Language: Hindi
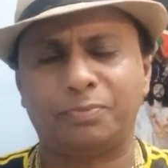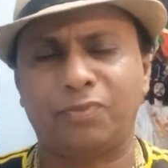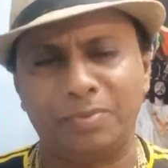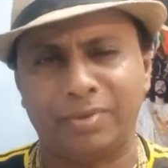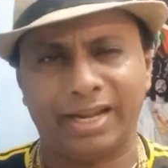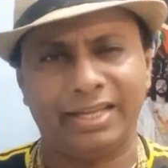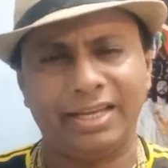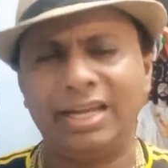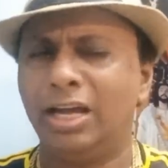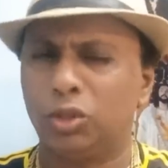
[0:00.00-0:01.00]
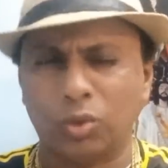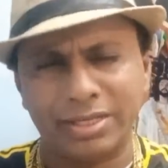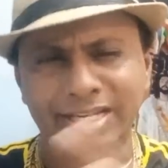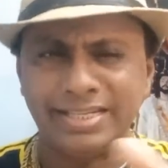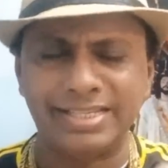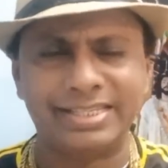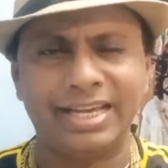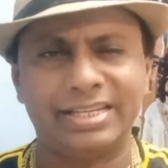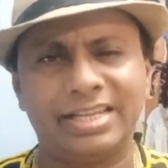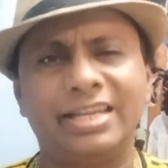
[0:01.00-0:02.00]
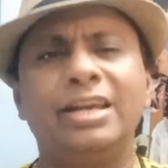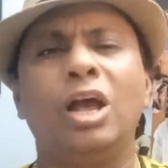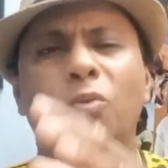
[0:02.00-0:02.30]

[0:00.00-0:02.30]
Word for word: फिल्म बनाई है थोड़ा चेंजेस किया है जैसे